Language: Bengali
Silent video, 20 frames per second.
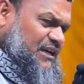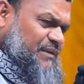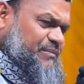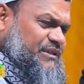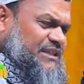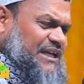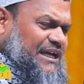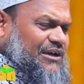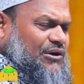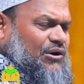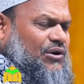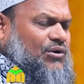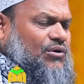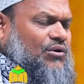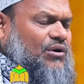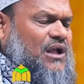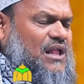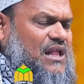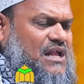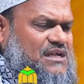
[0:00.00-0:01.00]
থেকে বিদায় করো
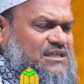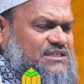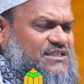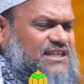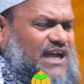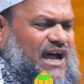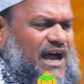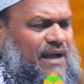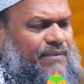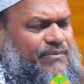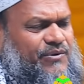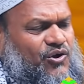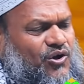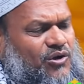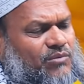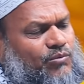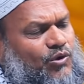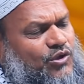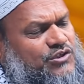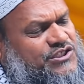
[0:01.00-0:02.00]

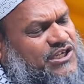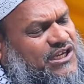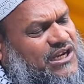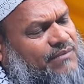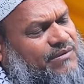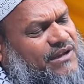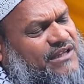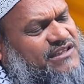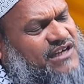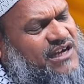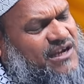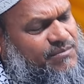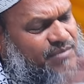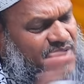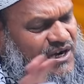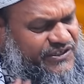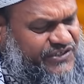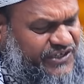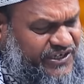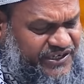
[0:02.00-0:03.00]
সাহাবিগণ বলছেন আমরা তাকে
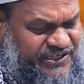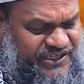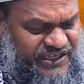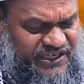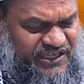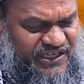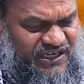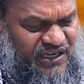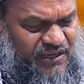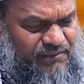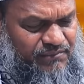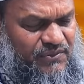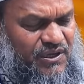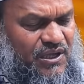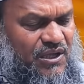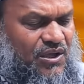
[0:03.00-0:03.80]
মাঠে নিয়ে গেলাম